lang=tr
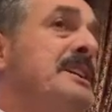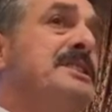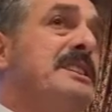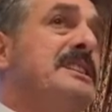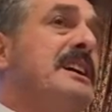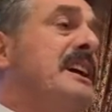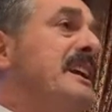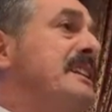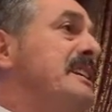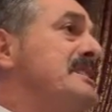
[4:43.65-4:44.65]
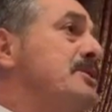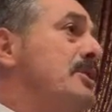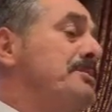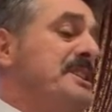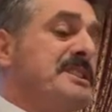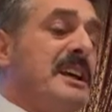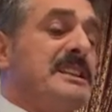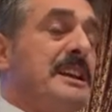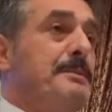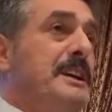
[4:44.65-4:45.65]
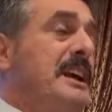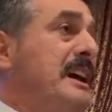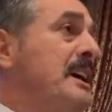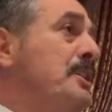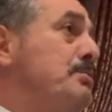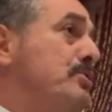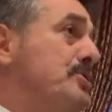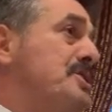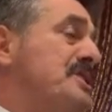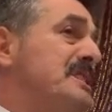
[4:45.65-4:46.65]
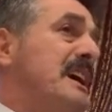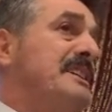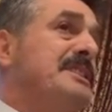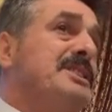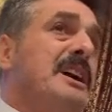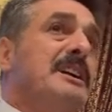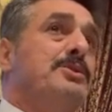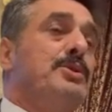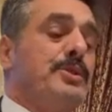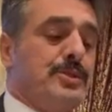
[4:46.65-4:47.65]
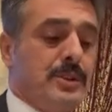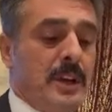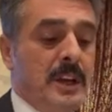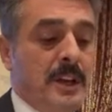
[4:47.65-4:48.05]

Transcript: Siz de Karadenizli olmanız hasebiyle bunu sizden rica ediyoruz.